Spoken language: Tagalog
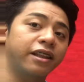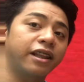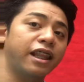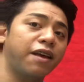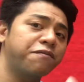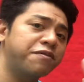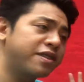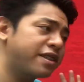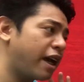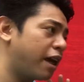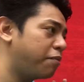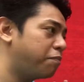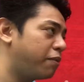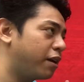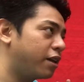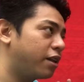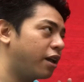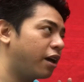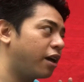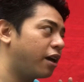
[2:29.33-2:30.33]
Left side.
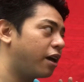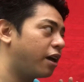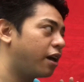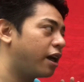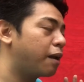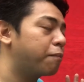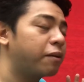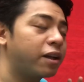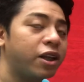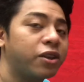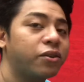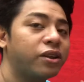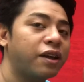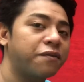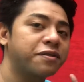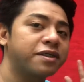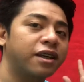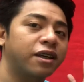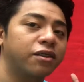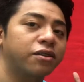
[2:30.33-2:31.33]
Pag nakaharap ka dito,
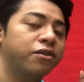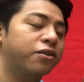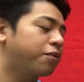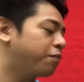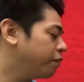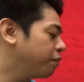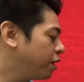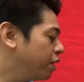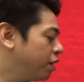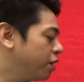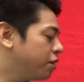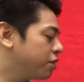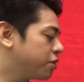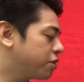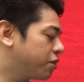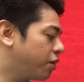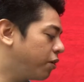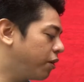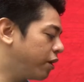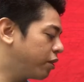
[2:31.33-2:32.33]
left side to.
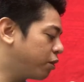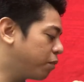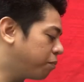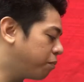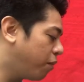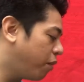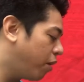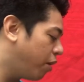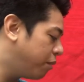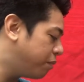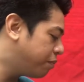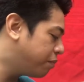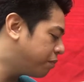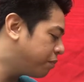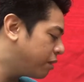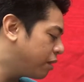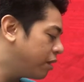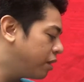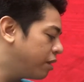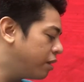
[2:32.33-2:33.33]
So, ito po
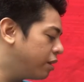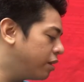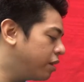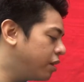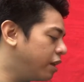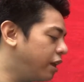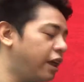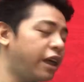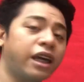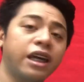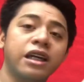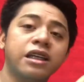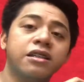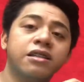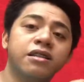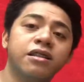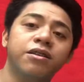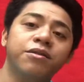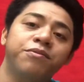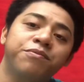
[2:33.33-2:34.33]

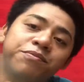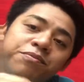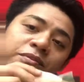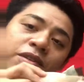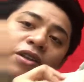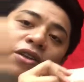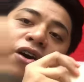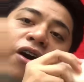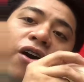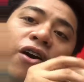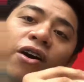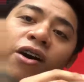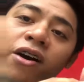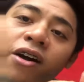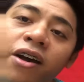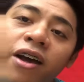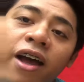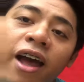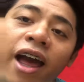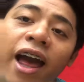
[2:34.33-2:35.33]
is yung
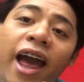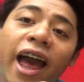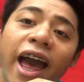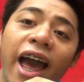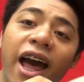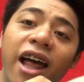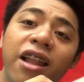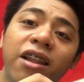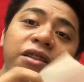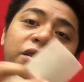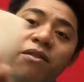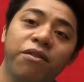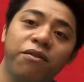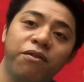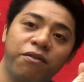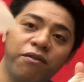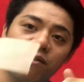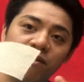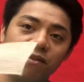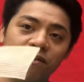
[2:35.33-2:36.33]
health
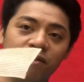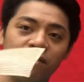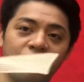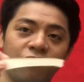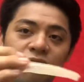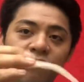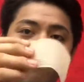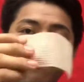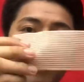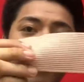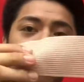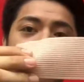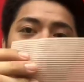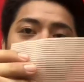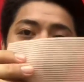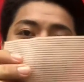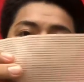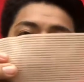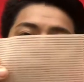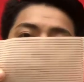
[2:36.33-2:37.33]
Velora
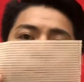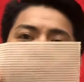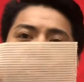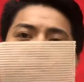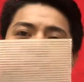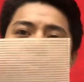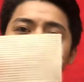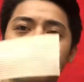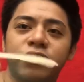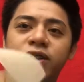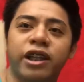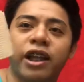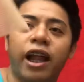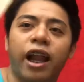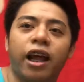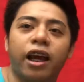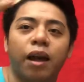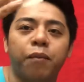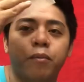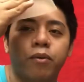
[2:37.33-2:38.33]
ko po, yung
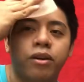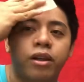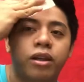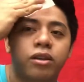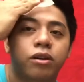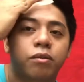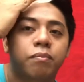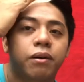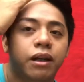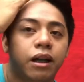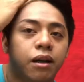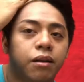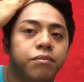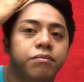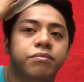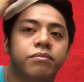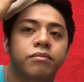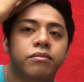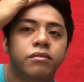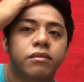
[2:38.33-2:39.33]
nilalagay po dito para
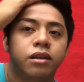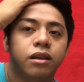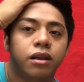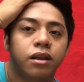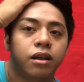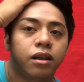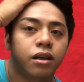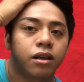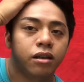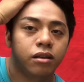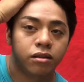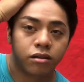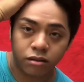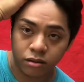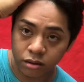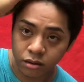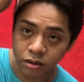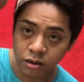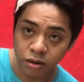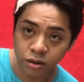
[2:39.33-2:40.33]
di
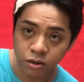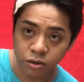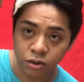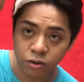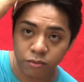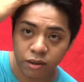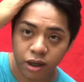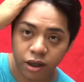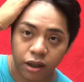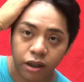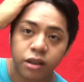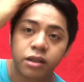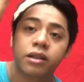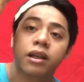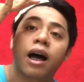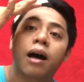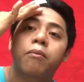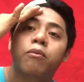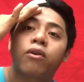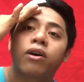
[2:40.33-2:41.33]
sumagi
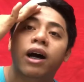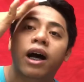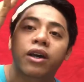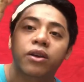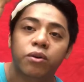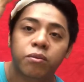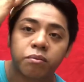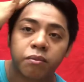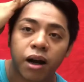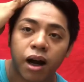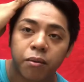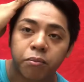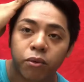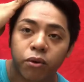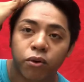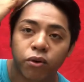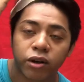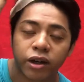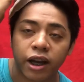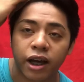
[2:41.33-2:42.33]
sa mukha yung mga
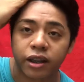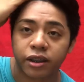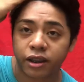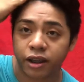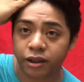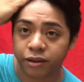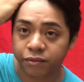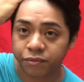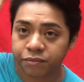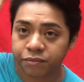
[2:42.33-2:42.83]
buhok natin.